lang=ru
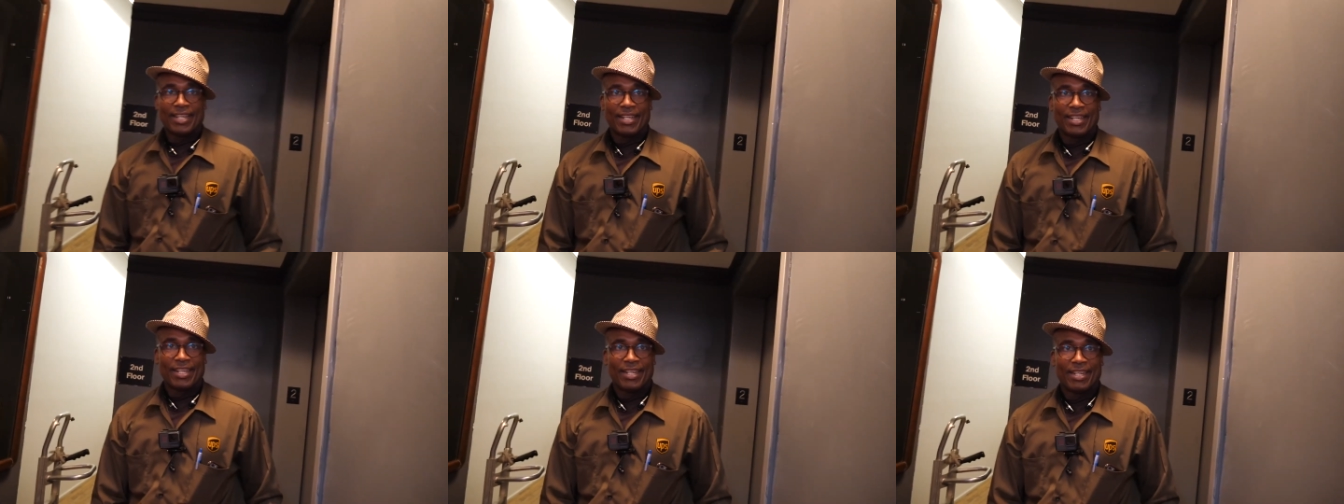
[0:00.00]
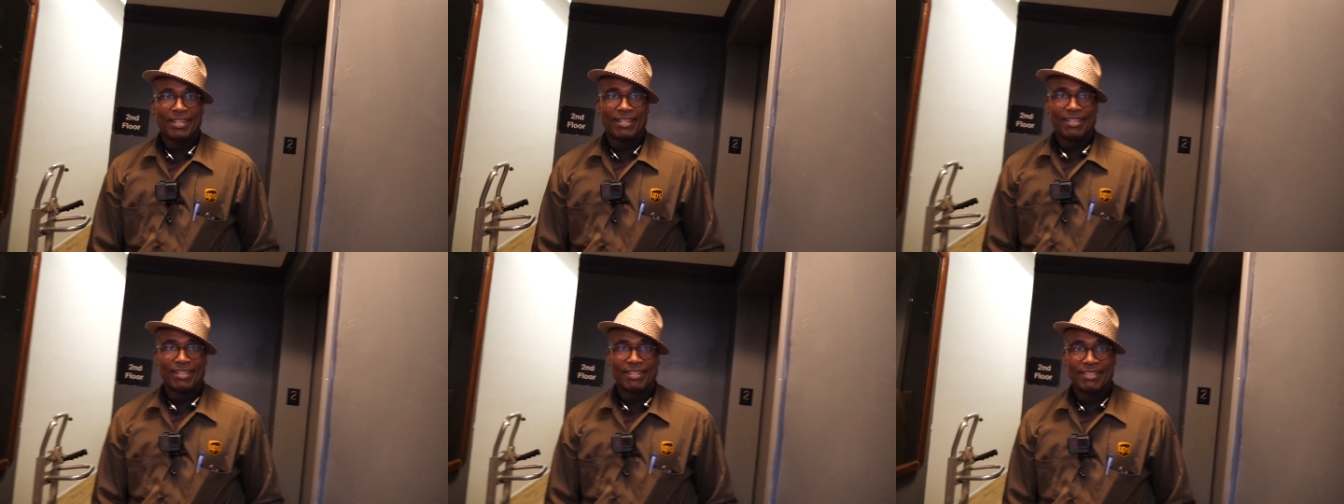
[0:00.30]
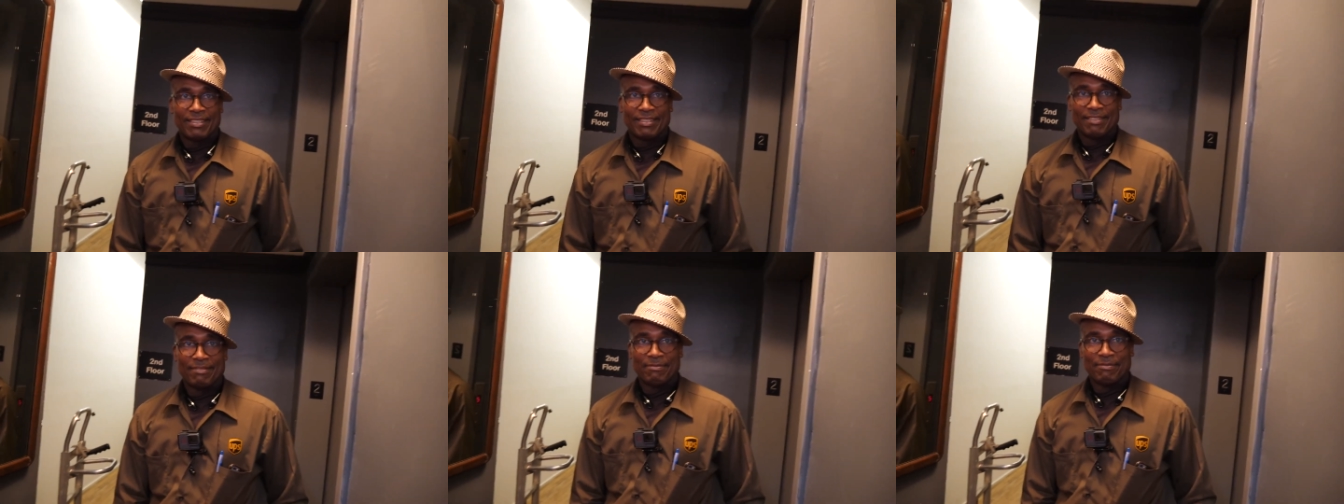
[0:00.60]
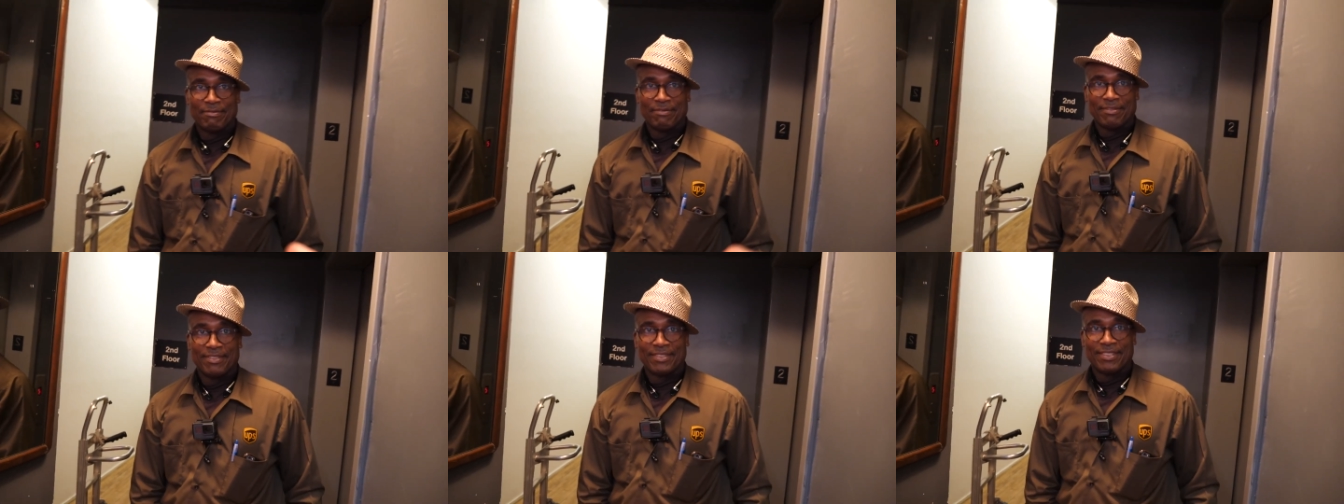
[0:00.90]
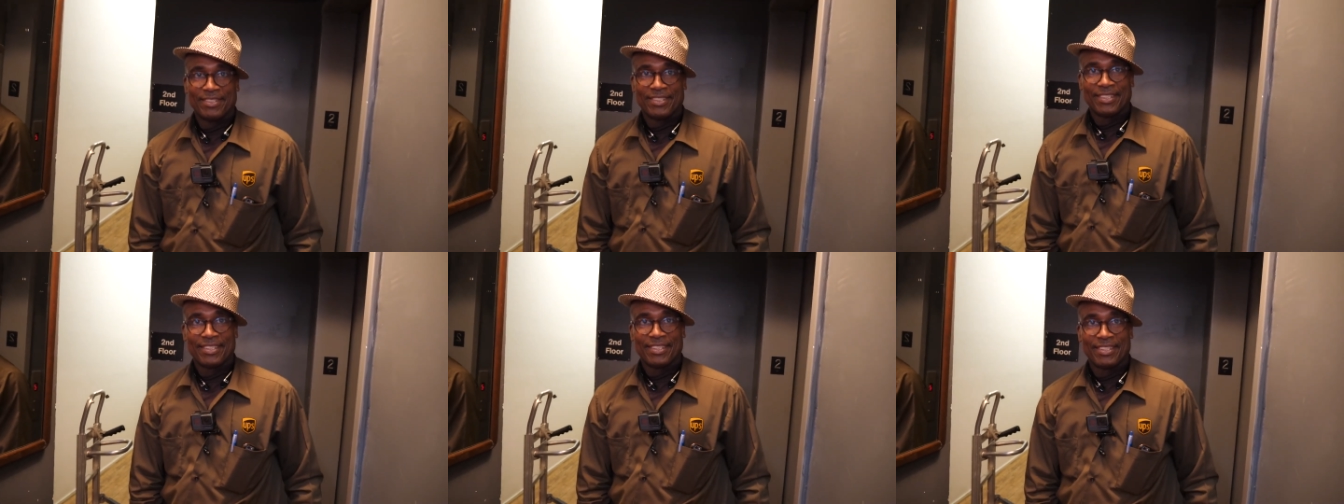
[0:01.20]
Вау, теперь ты
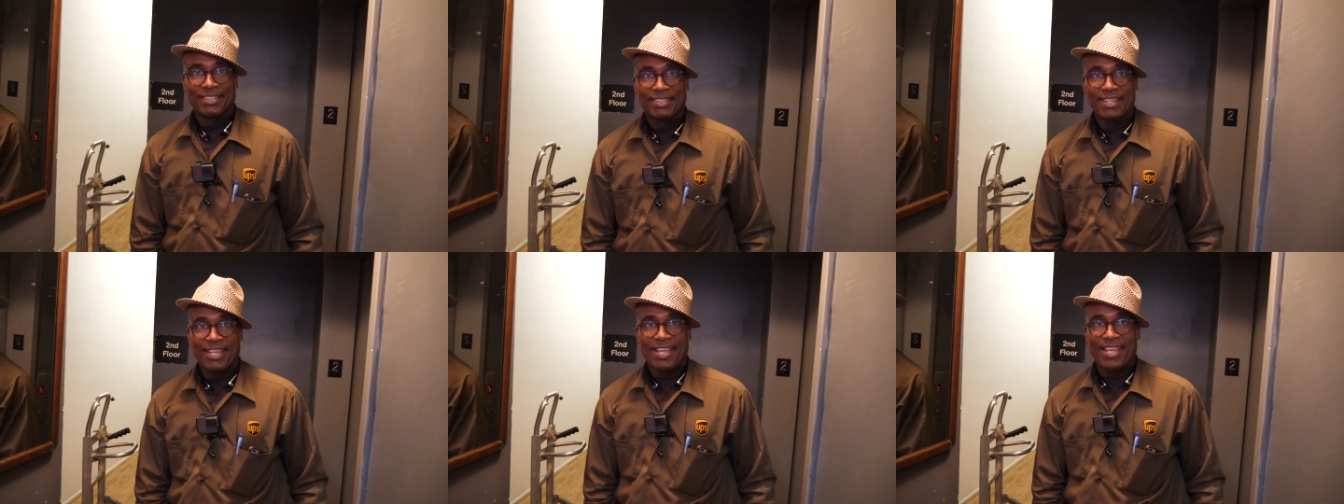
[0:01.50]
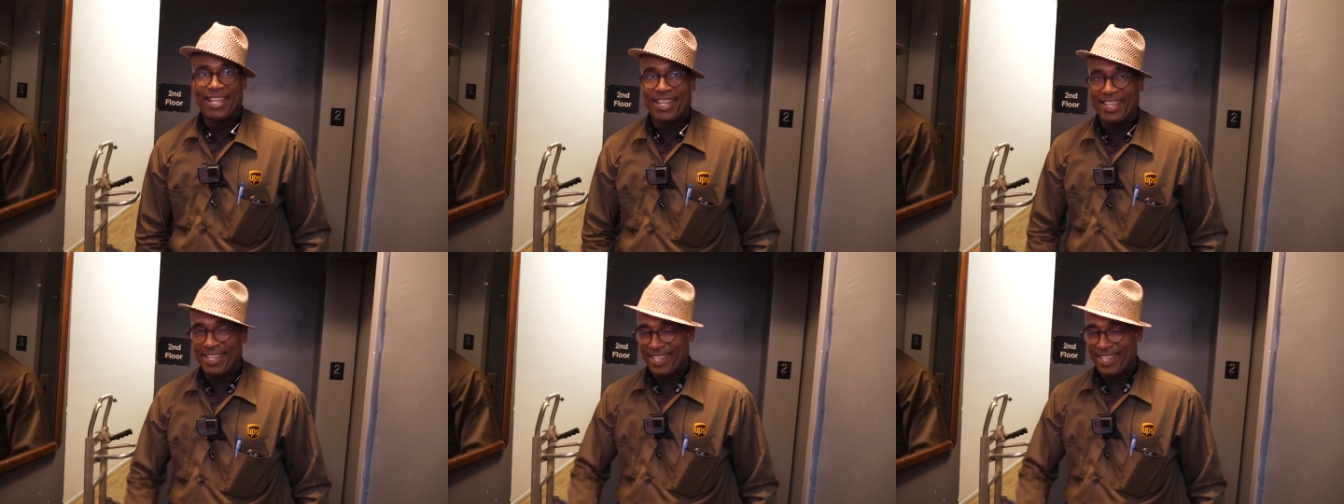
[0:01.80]
выглядишь как босс.